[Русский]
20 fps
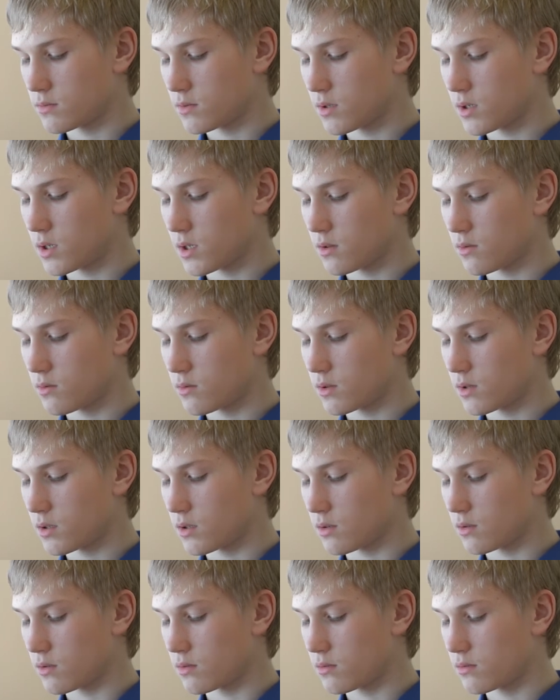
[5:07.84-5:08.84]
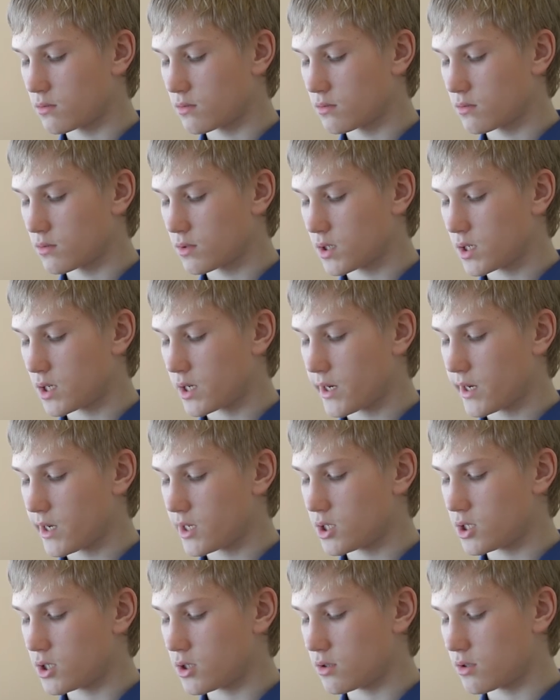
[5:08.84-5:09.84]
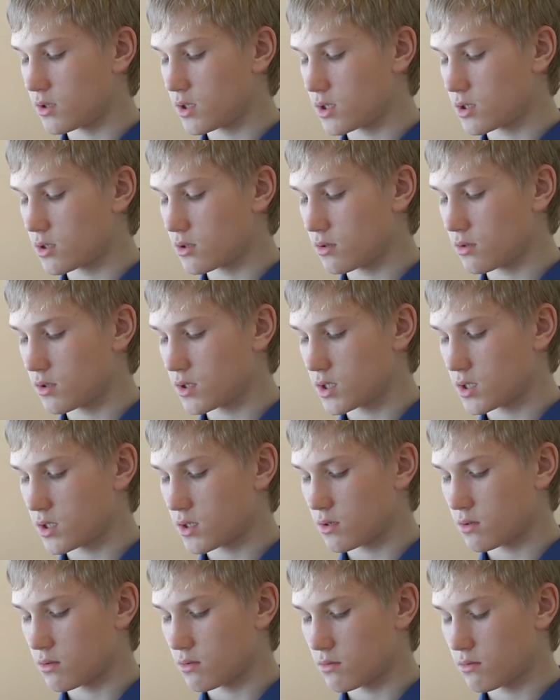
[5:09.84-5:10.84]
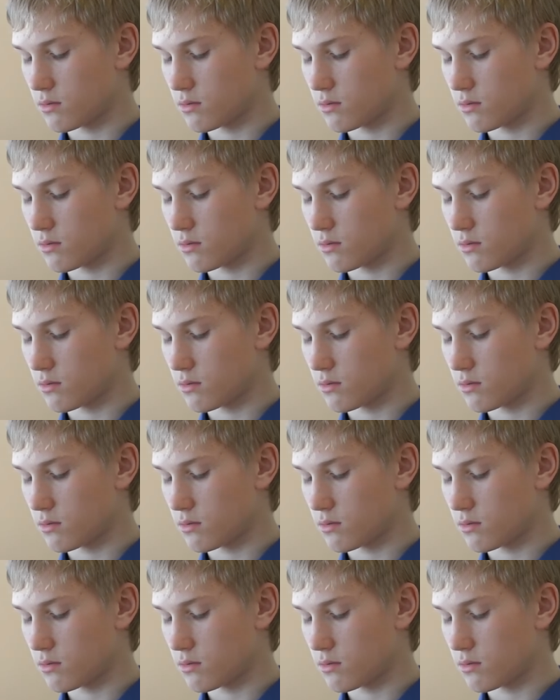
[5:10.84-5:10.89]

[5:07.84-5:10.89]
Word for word: голодные, горящие наши глаза.